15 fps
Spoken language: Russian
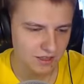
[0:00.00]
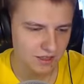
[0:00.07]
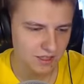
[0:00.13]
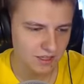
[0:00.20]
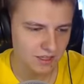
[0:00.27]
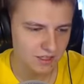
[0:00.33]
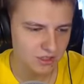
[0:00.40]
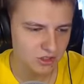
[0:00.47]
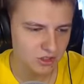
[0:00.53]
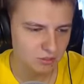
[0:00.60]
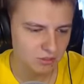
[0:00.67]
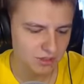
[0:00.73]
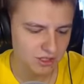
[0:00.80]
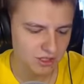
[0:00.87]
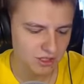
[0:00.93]
Так, и что
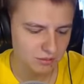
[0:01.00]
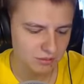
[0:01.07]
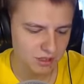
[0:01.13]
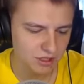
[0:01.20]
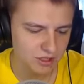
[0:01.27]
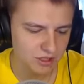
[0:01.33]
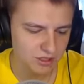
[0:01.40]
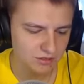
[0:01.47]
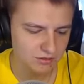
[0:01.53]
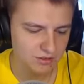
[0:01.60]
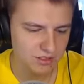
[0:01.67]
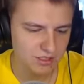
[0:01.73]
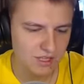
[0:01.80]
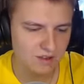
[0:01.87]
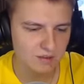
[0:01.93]
мы делаем дальше?
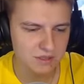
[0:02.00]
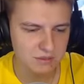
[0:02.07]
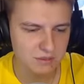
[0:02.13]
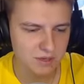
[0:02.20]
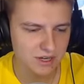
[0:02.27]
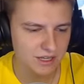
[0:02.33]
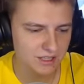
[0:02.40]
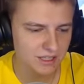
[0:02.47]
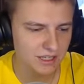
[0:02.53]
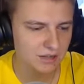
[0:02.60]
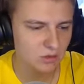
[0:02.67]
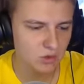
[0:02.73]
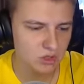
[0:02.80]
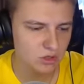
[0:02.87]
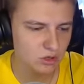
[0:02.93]
Ставим спарки на
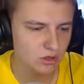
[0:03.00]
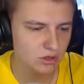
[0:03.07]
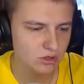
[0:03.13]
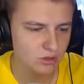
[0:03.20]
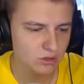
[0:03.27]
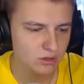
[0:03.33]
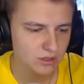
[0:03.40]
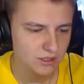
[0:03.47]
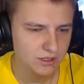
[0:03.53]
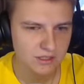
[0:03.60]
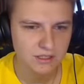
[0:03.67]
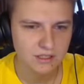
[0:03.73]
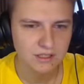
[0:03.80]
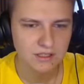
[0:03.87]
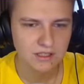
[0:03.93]
левую сторону.
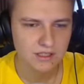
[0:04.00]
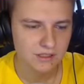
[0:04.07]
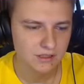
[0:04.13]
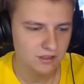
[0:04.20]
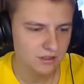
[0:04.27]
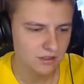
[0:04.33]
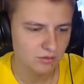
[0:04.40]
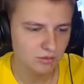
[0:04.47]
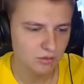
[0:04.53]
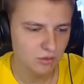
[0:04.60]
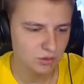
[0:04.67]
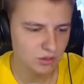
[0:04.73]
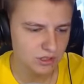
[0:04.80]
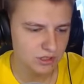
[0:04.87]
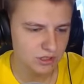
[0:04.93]
А,
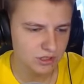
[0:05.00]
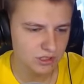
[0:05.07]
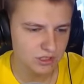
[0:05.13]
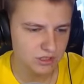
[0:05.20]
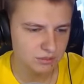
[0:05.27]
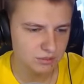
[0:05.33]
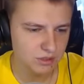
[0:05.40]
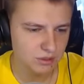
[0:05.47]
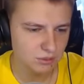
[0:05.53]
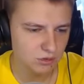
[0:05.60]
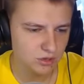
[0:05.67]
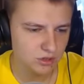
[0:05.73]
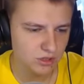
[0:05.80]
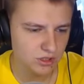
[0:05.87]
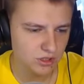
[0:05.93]
вот, э, потому
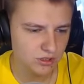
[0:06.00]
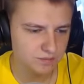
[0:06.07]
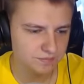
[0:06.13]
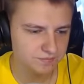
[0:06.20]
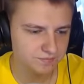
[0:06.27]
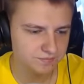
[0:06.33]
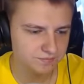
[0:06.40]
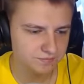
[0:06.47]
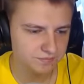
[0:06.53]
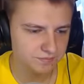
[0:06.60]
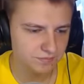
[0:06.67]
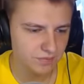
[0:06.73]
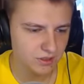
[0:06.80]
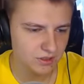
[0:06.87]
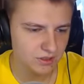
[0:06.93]
что,
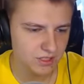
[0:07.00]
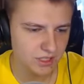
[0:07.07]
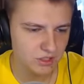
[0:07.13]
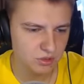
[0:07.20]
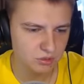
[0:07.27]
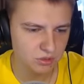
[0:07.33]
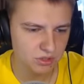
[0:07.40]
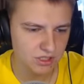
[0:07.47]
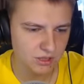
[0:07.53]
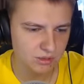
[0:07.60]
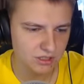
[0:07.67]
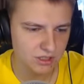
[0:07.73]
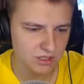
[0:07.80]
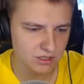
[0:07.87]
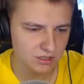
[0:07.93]
скорее всего, будет там
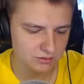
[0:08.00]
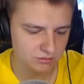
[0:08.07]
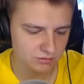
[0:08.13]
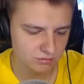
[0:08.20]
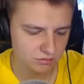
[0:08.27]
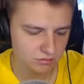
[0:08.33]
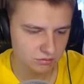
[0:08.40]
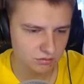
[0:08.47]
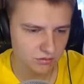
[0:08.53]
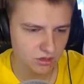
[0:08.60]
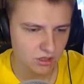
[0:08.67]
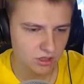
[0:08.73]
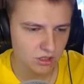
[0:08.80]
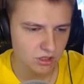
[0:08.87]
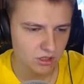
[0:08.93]
атака.
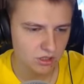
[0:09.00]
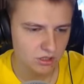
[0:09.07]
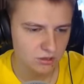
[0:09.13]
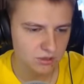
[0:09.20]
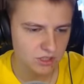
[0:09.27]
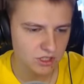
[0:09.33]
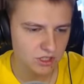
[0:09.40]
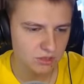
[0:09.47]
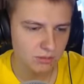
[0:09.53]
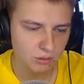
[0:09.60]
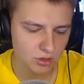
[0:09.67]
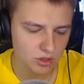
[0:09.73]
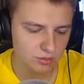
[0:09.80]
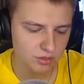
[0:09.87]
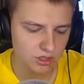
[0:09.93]
Смотрите, мы
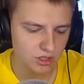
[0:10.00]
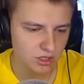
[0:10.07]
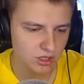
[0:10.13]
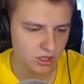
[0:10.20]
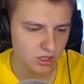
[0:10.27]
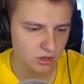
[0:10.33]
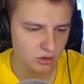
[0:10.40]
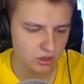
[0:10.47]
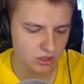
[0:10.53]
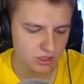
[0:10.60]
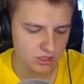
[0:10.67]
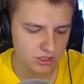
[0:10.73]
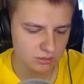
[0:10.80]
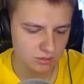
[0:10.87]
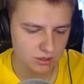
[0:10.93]
можем даже три короны
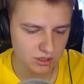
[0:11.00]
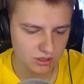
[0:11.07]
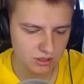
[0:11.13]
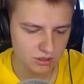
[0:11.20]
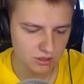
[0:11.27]
сейчас забрать.